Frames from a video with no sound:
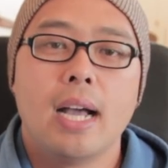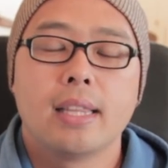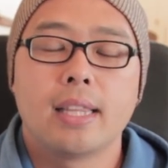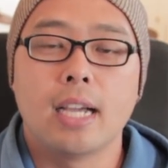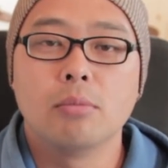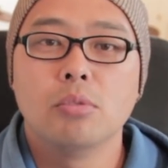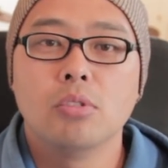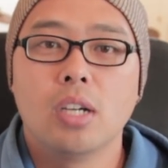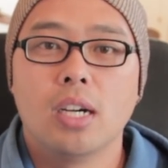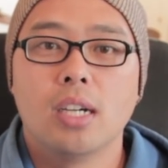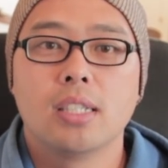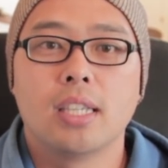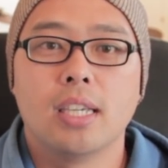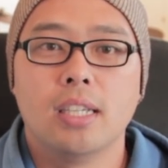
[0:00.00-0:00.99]

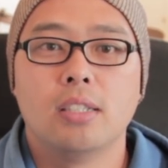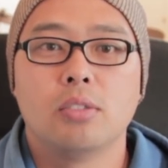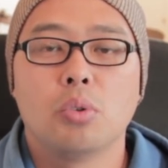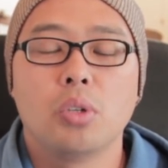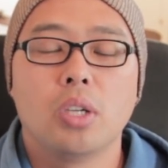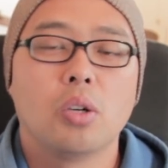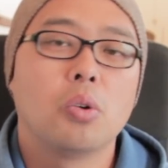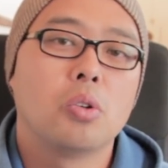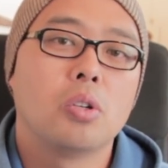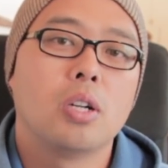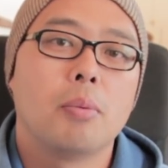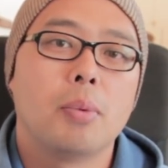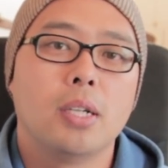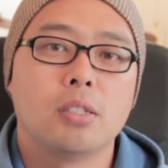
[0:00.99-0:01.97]
당분간 계속 이
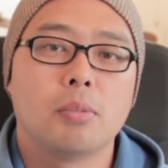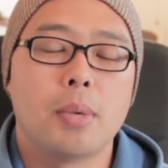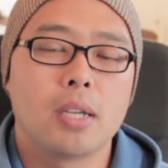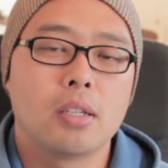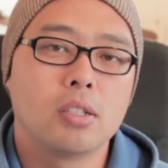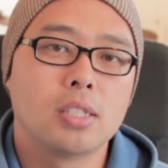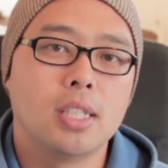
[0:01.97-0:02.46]
코로나 바이러스 방역